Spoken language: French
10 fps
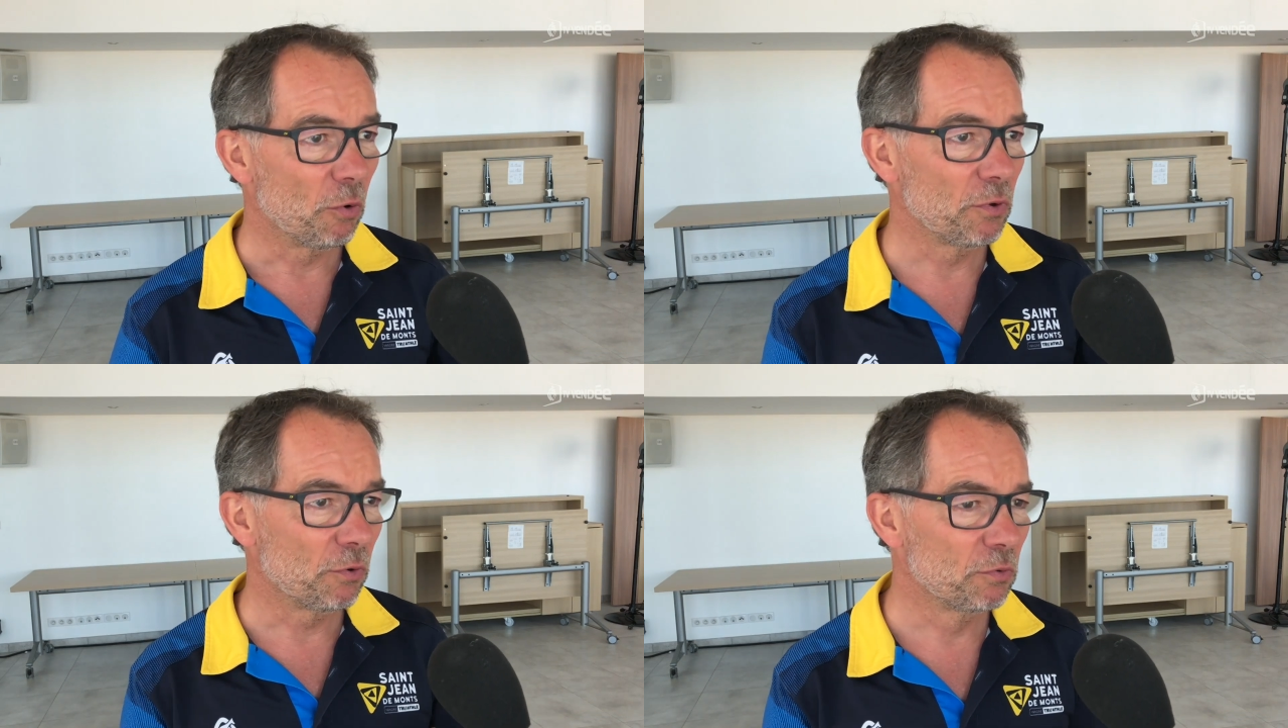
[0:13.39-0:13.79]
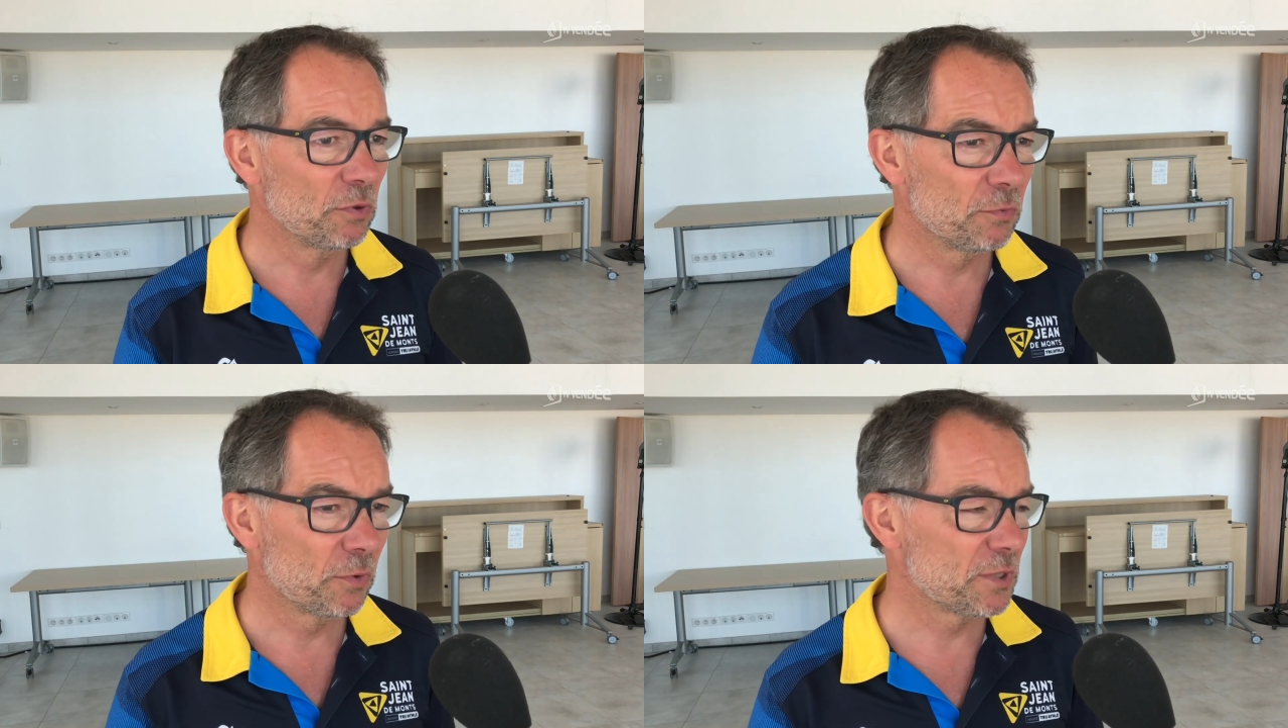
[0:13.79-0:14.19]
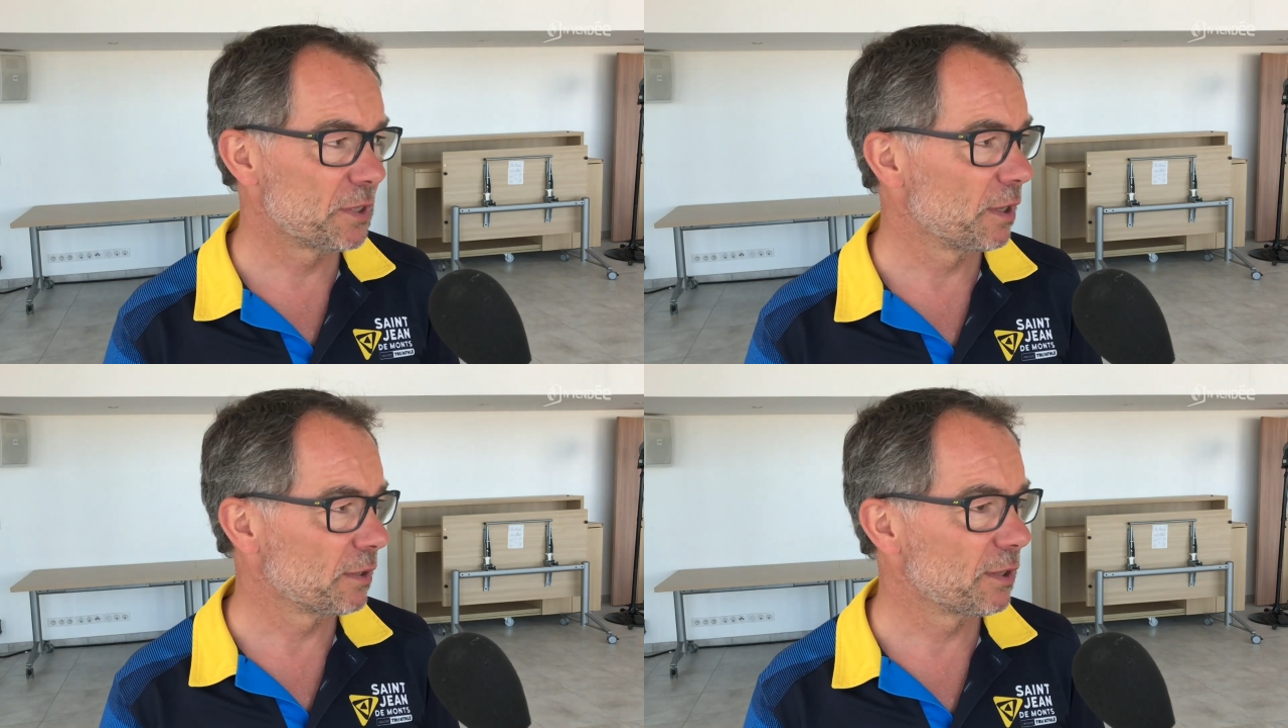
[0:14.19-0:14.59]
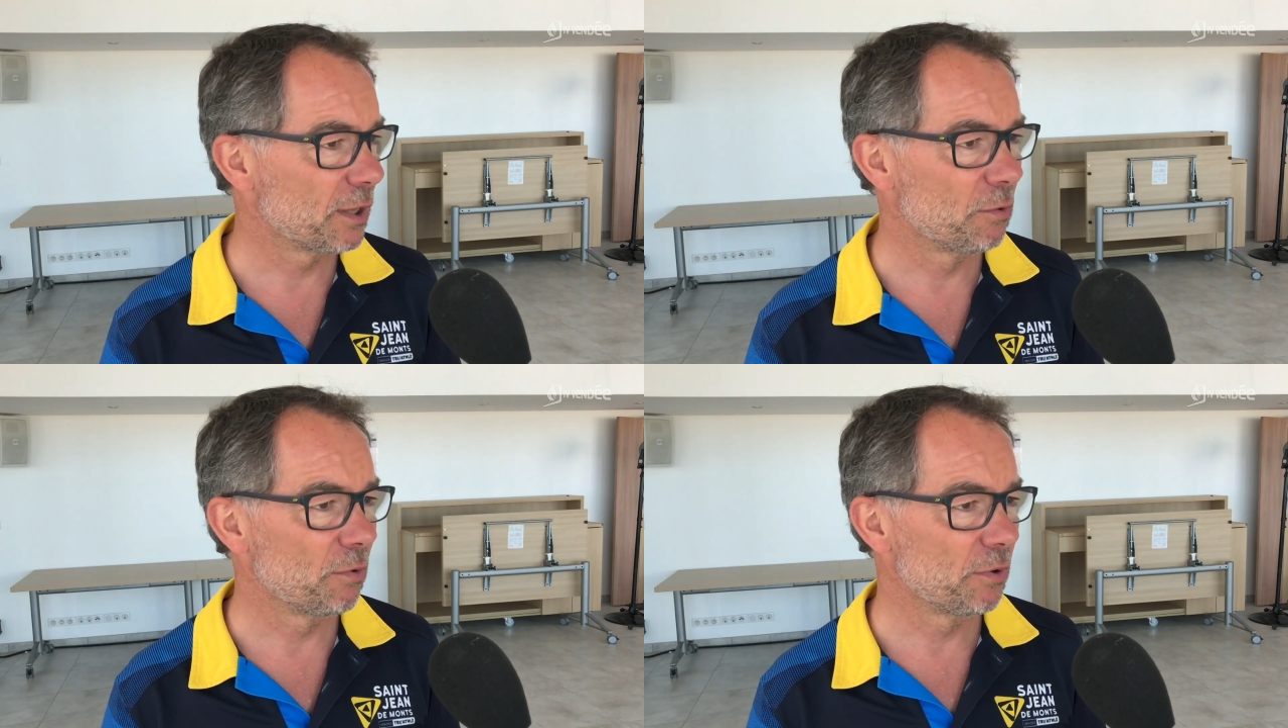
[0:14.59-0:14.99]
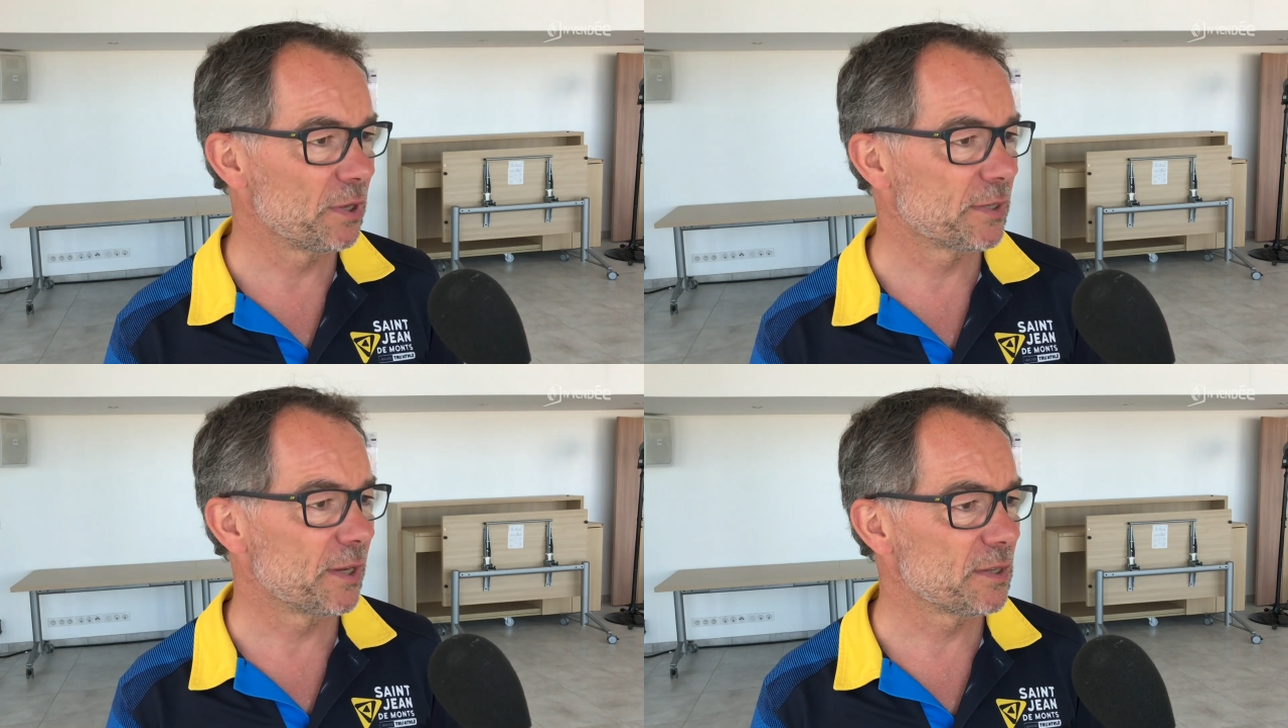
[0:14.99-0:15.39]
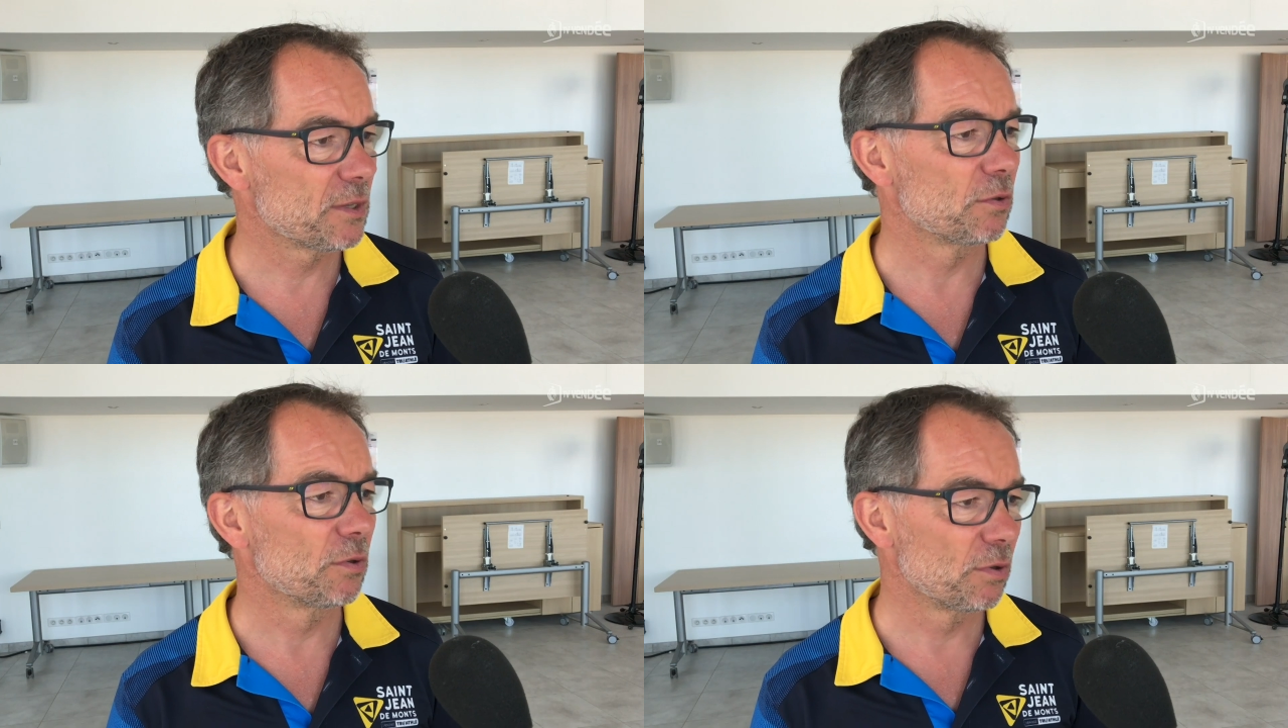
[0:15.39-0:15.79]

On, ouvre aussi un triathlon XS